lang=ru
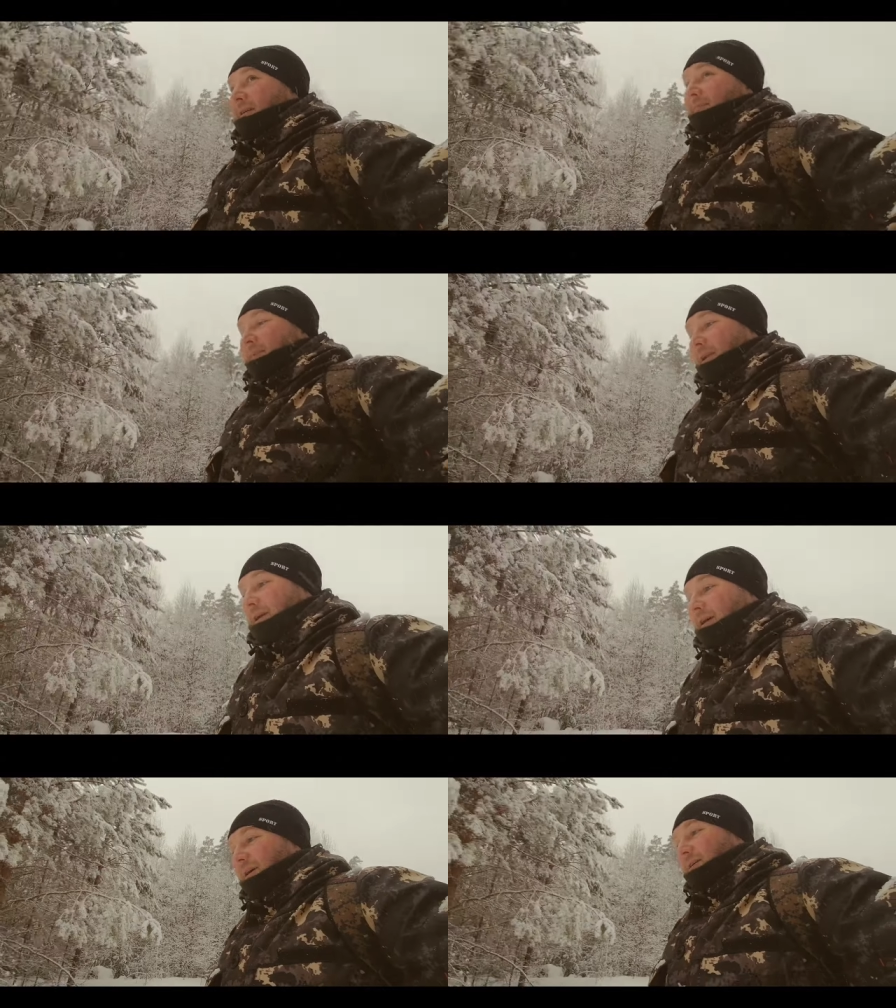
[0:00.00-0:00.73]

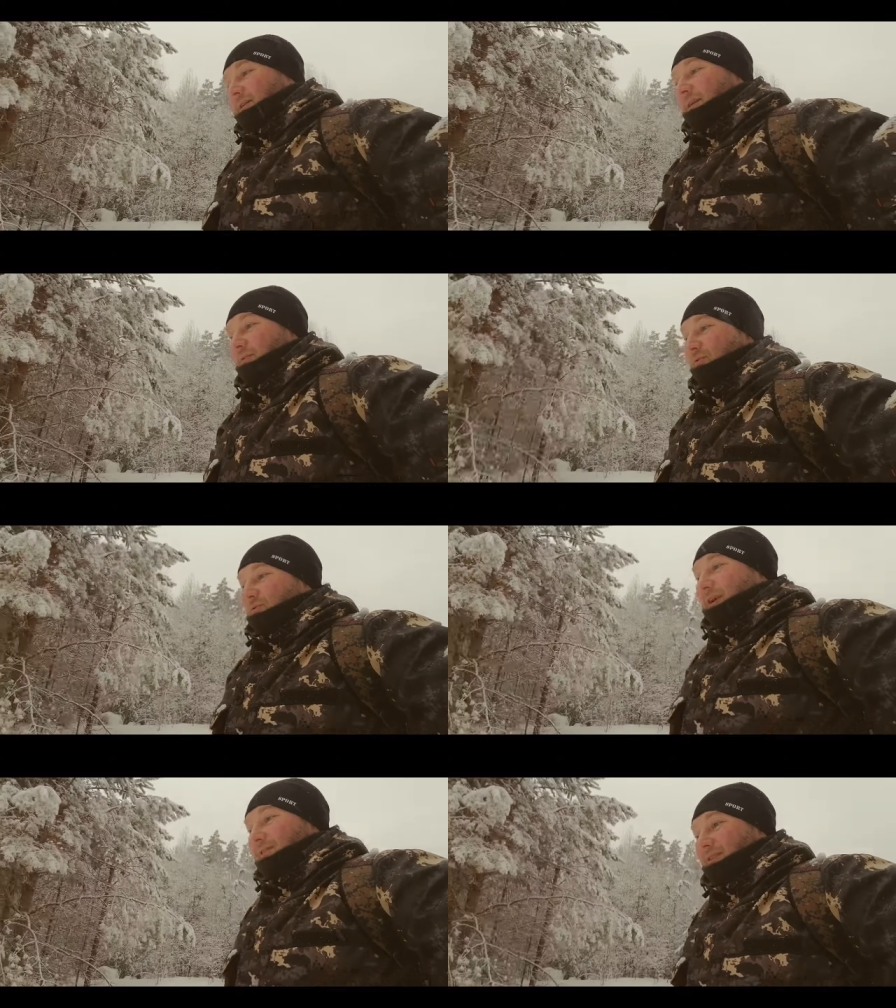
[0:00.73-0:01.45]
мне
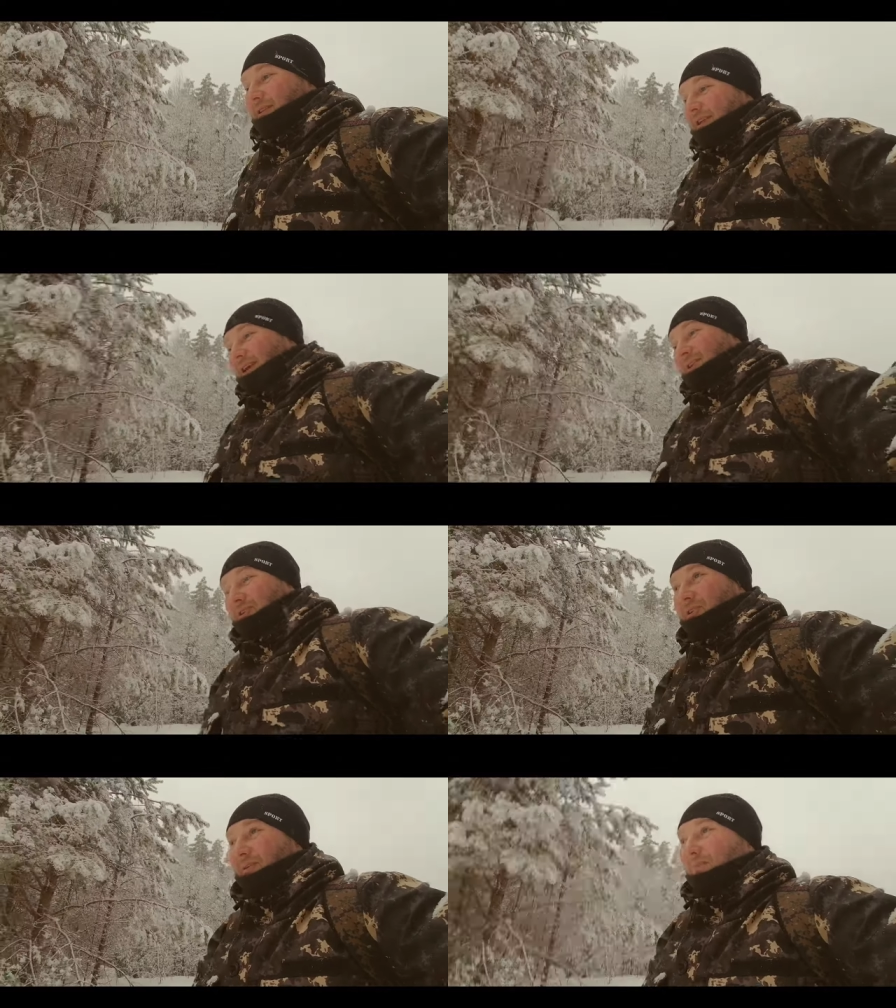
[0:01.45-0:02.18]
жутковато,
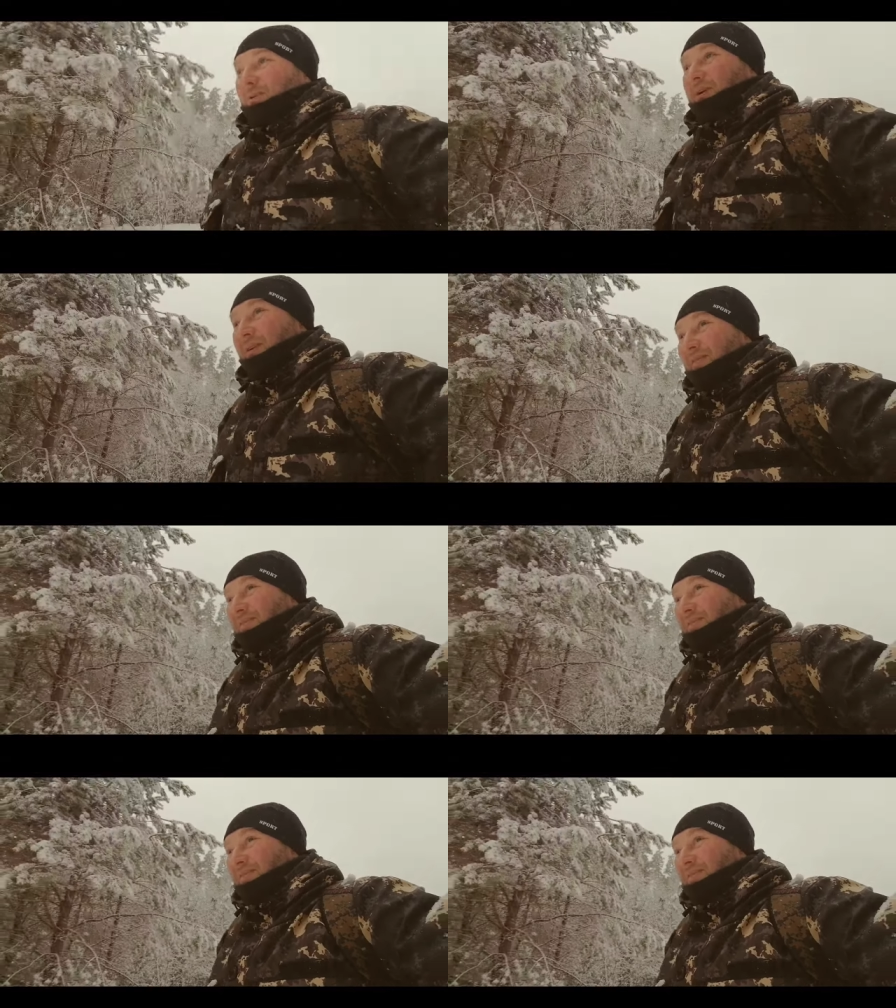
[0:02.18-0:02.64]
конечно, не было,